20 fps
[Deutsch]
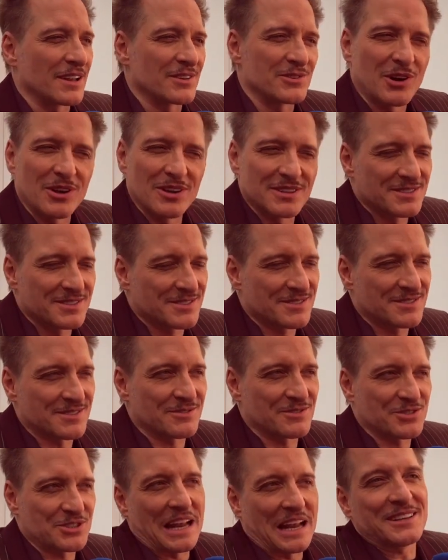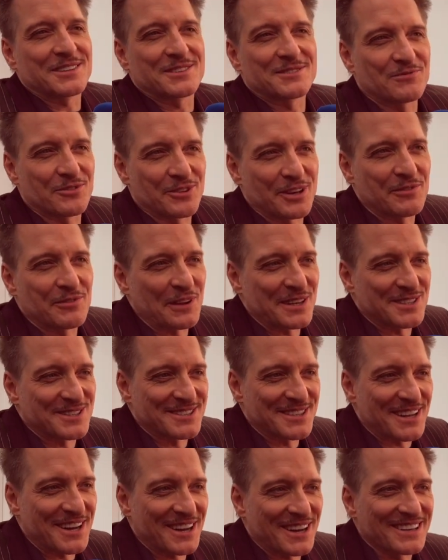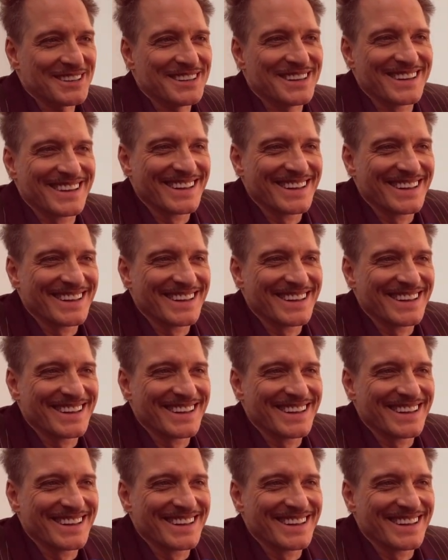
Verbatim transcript: tolles Stadt, würde ich fast sagen.